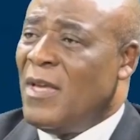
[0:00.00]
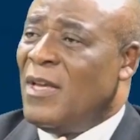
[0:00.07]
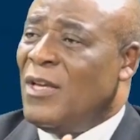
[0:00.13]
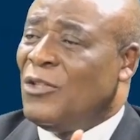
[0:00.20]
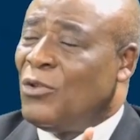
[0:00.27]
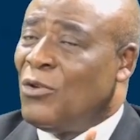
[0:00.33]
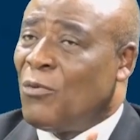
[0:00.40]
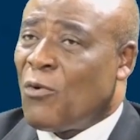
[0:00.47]

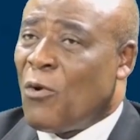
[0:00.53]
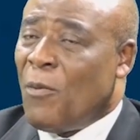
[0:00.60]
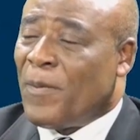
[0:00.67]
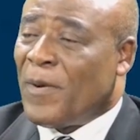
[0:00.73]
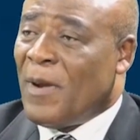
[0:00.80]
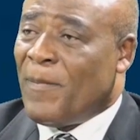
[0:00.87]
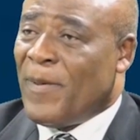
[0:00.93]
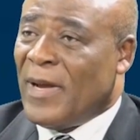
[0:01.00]
Je ne
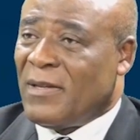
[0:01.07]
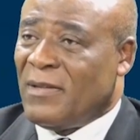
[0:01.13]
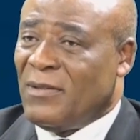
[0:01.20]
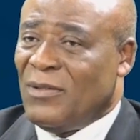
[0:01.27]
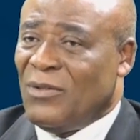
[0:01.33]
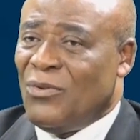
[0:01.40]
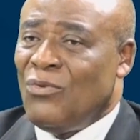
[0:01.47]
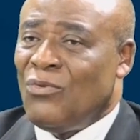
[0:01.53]
comprends pas
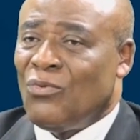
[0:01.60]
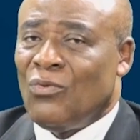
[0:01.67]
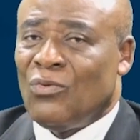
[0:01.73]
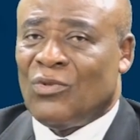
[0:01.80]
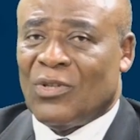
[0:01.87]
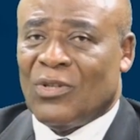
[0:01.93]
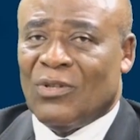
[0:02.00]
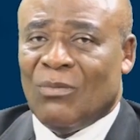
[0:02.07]
qu'une
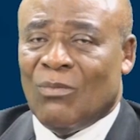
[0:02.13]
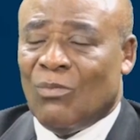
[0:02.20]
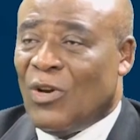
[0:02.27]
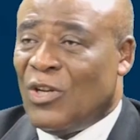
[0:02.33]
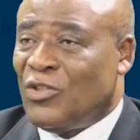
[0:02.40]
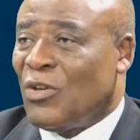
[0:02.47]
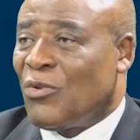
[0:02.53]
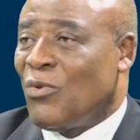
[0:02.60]
route,
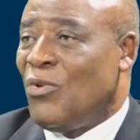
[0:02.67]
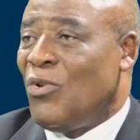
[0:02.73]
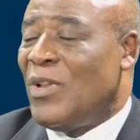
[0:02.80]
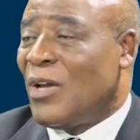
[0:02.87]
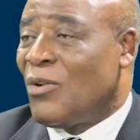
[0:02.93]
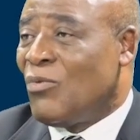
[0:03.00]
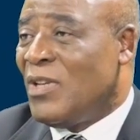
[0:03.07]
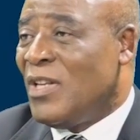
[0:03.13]
moi j'ai connu
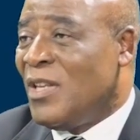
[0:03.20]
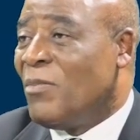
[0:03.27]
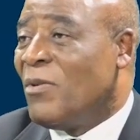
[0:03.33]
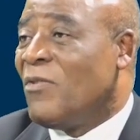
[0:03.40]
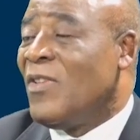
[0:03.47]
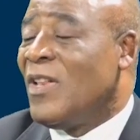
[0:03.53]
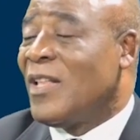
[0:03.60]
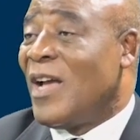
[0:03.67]
la route
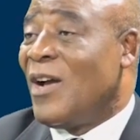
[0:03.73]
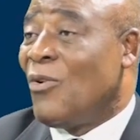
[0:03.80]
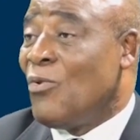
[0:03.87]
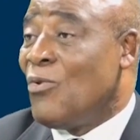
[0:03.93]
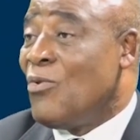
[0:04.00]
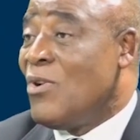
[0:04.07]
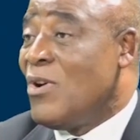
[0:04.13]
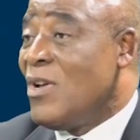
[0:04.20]

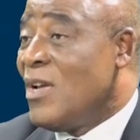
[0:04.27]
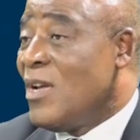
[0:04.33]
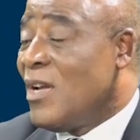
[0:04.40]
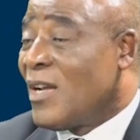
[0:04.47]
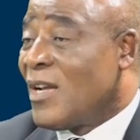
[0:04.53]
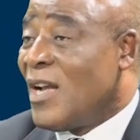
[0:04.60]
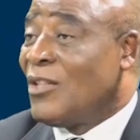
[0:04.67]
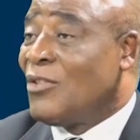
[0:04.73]
Libreville-Kango,
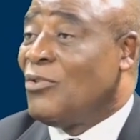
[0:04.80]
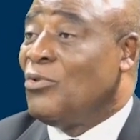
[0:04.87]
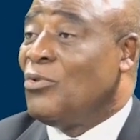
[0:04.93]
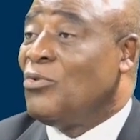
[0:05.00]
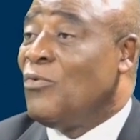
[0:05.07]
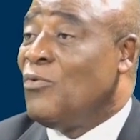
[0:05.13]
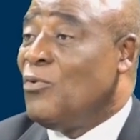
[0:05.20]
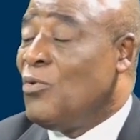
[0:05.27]
quand je
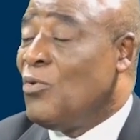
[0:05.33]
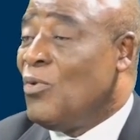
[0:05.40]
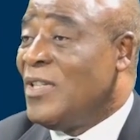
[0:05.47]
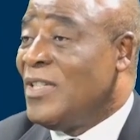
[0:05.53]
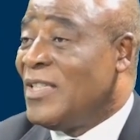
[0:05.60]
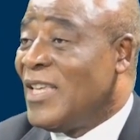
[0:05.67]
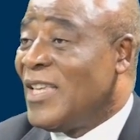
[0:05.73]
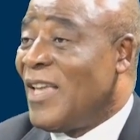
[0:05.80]
suis venu au
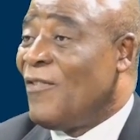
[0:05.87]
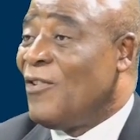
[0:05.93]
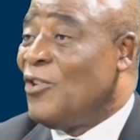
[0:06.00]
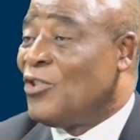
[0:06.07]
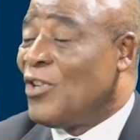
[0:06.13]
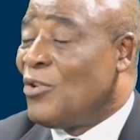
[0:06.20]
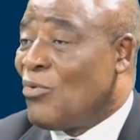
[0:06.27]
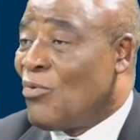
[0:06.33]
lycée, il y avait
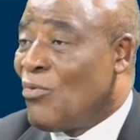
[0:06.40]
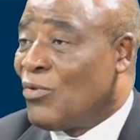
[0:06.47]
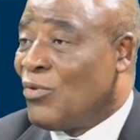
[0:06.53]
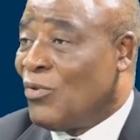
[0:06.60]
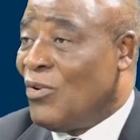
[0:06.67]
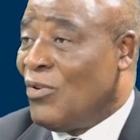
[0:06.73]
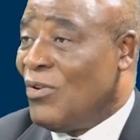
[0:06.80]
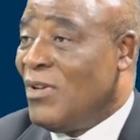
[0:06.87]
déjà du
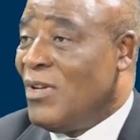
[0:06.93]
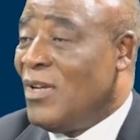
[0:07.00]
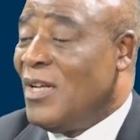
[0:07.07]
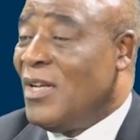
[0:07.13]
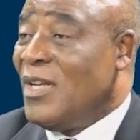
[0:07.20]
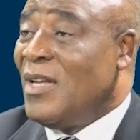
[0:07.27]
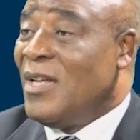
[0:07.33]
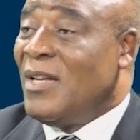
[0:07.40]
goudron.
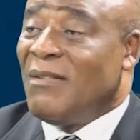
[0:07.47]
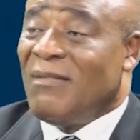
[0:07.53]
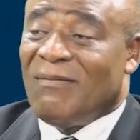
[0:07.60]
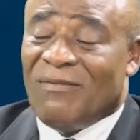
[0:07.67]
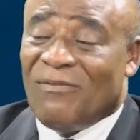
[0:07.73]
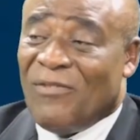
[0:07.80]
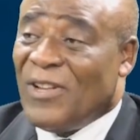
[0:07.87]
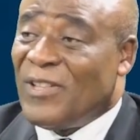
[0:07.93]

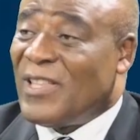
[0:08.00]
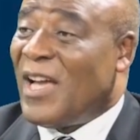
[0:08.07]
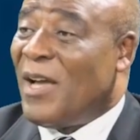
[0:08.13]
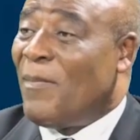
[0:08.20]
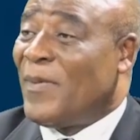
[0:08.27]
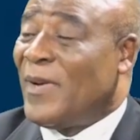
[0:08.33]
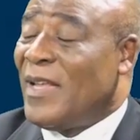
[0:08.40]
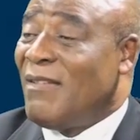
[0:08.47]
Vingt ans
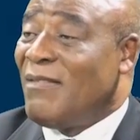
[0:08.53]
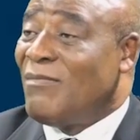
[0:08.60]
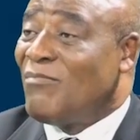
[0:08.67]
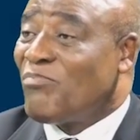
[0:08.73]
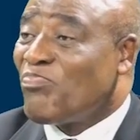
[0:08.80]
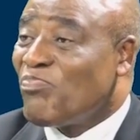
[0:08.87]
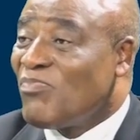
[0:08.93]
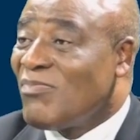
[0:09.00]
après,
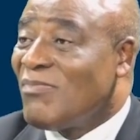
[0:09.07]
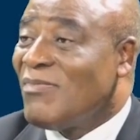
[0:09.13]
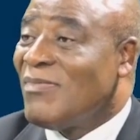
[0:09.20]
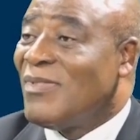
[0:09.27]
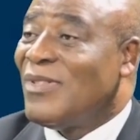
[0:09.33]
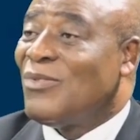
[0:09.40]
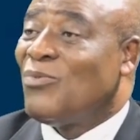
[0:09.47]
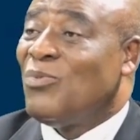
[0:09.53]

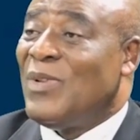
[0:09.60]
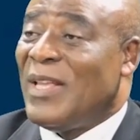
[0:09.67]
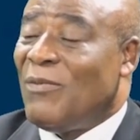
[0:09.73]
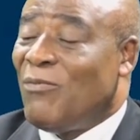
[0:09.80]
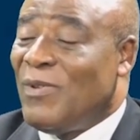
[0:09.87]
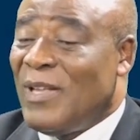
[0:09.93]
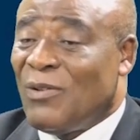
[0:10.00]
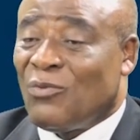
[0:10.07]
tous les,
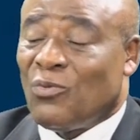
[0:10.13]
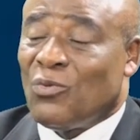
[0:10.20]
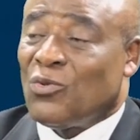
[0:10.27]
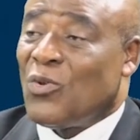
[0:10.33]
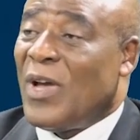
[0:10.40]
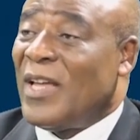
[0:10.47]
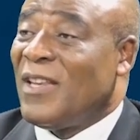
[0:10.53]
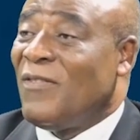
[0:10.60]
trous
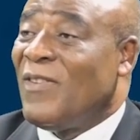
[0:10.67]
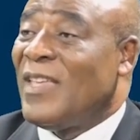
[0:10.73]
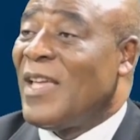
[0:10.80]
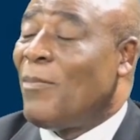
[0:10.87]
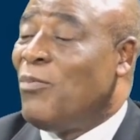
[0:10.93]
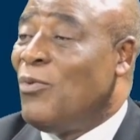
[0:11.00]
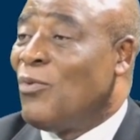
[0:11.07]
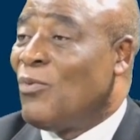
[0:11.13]
sont arrivés, il n'y
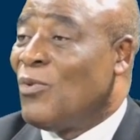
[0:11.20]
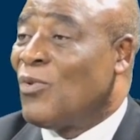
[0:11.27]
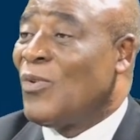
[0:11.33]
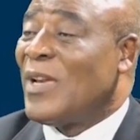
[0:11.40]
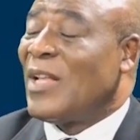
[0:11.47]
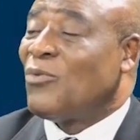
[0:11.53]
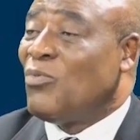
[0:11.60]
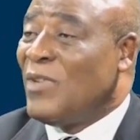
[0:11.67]
a plus de goudron,
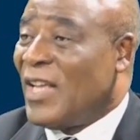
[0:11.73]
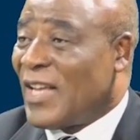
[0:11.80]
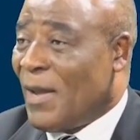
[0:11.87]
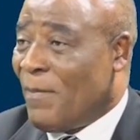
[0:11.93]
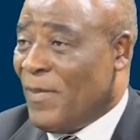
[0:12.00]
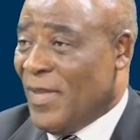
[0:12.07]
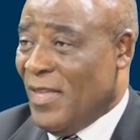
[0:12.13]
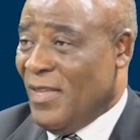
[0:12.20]
on a tout
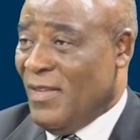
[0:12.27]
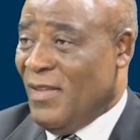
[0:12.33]
décapé.